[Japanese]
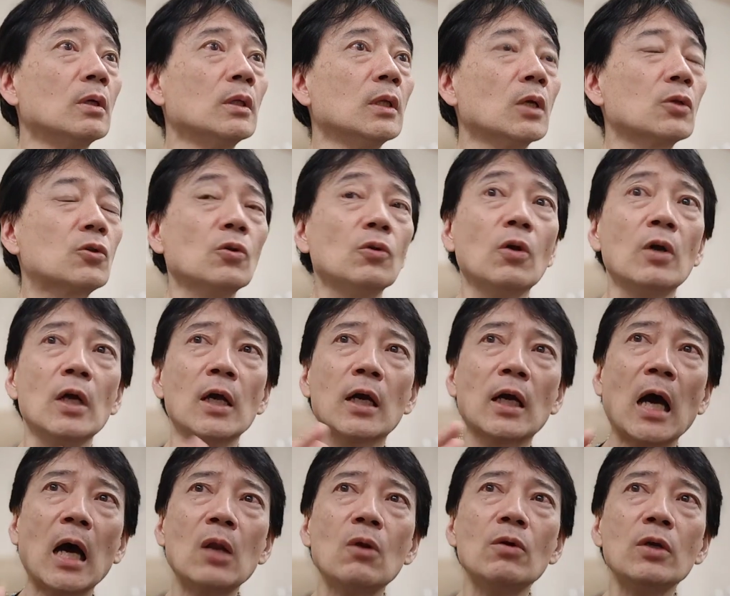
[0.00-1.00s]
とその
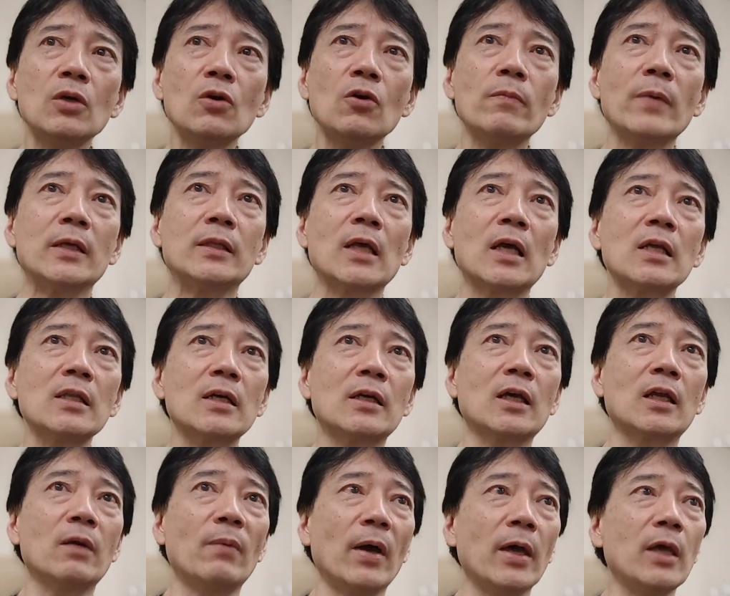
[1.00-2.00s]
カロリーオーバーにならな
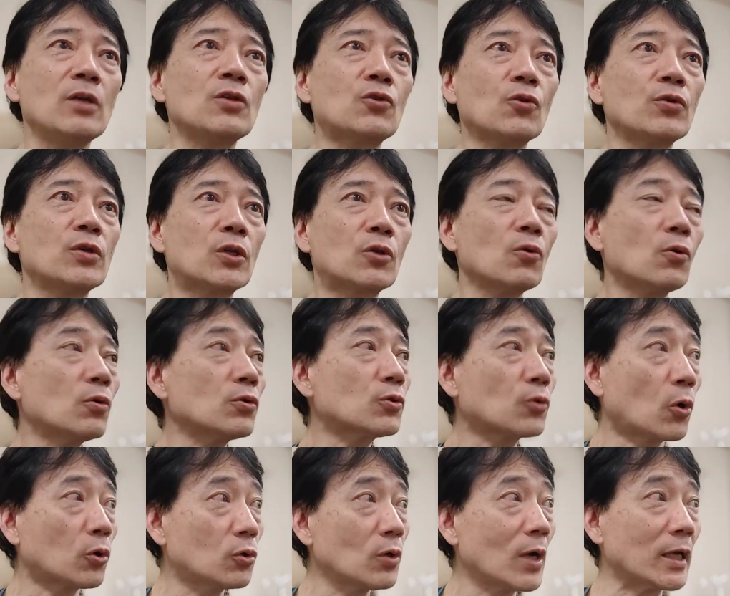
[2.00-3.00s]
ければ炎症を引き起こす
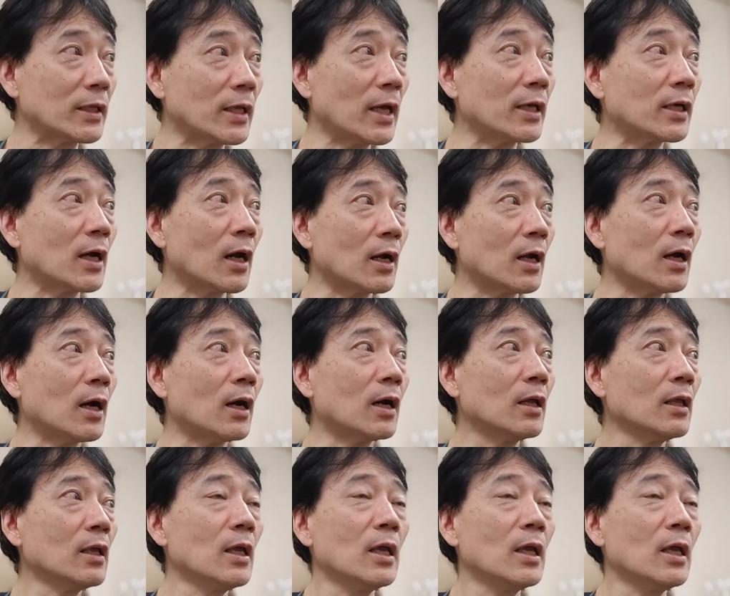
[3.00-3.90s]
ことがないから